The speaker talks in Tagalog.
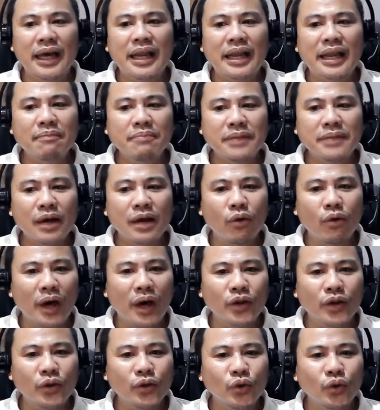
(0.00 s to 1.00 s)
Alam niya kung
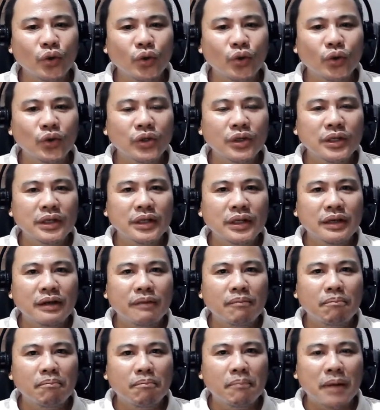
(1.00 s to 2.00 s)
ano yung
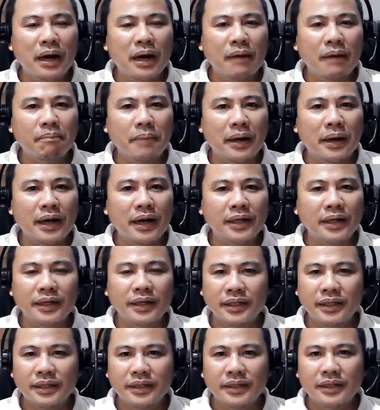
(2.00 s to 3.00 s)

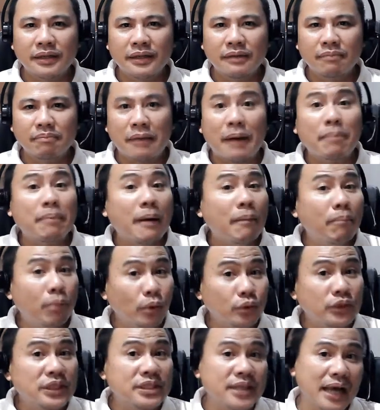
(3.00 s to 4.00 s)

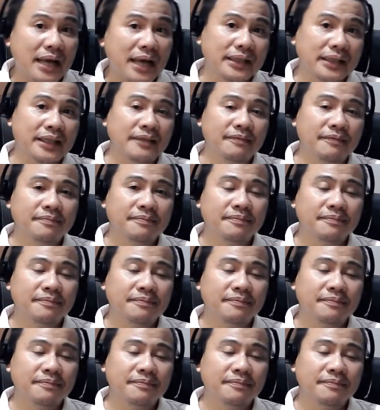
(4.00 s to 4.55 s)
makapagpapabuti sa atin.